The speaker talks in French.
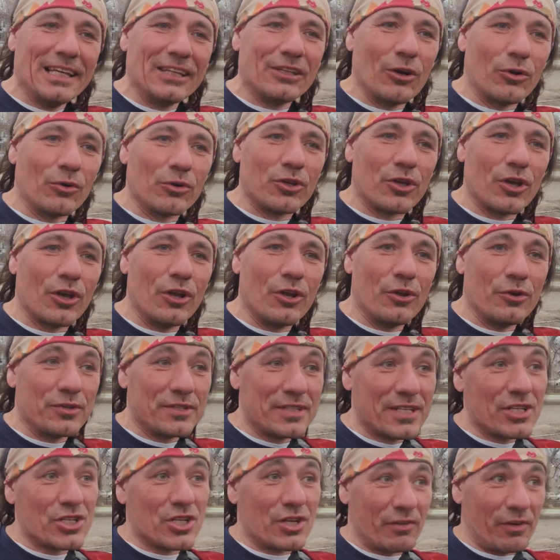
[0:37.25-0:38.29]
Donc euh,
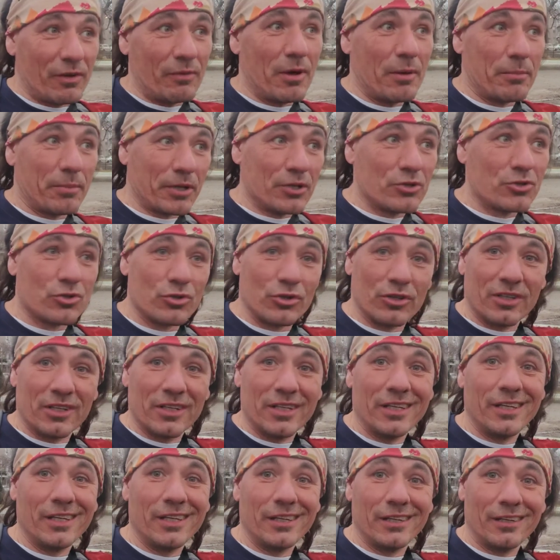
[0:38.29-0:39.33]
lundi, j'ai vraiment pris une
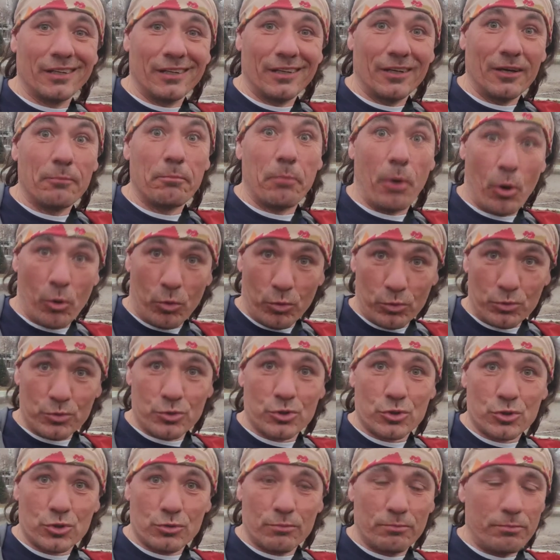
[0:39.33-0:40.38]
journée euh,
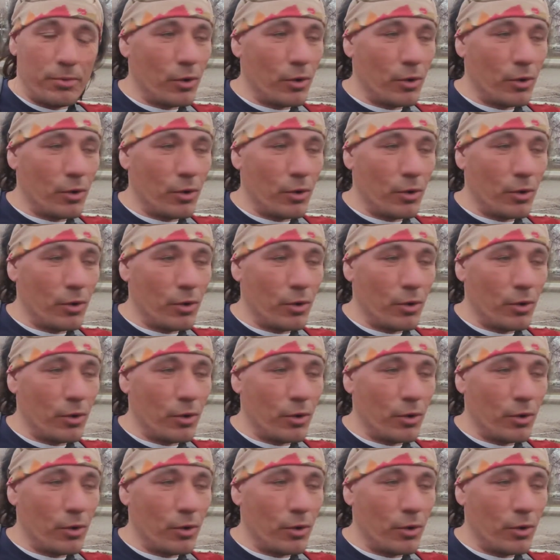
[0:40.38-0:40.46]
pause.